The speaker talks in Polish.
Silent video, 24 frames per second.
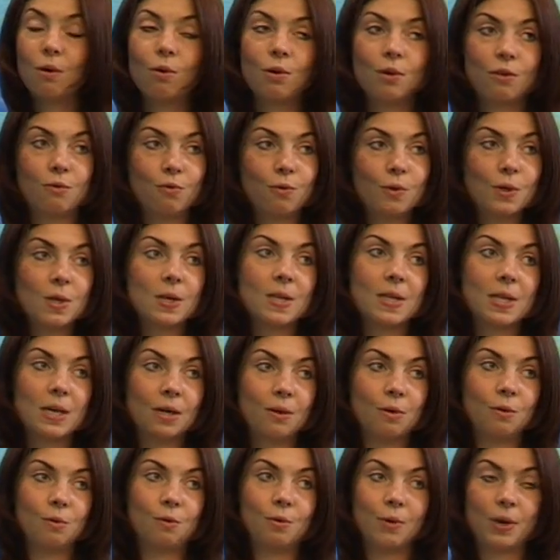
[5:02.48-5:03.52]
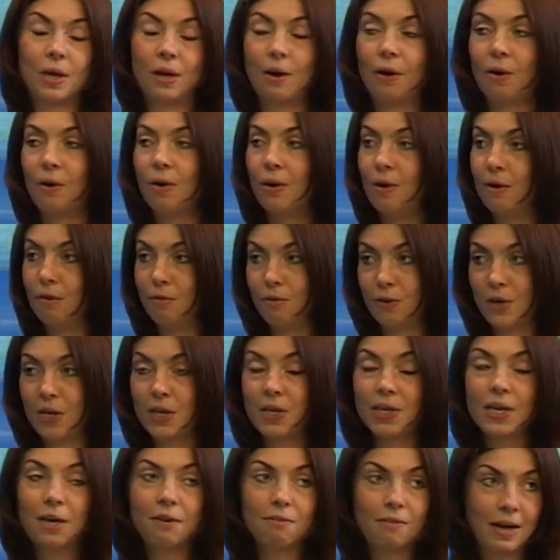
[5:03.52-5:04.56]
i 22
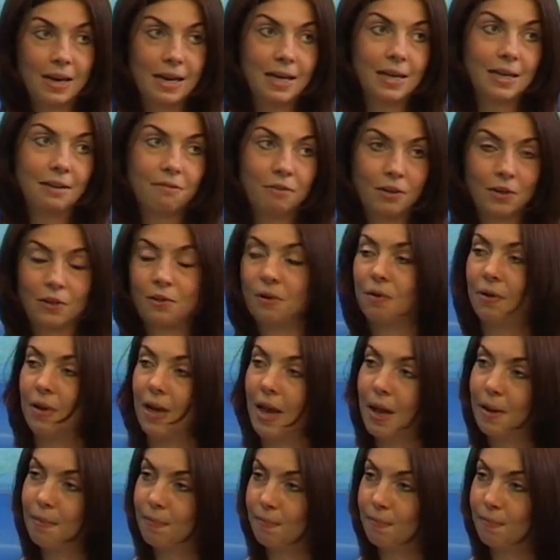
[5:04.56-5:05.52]
września w Galerii Wiktoria.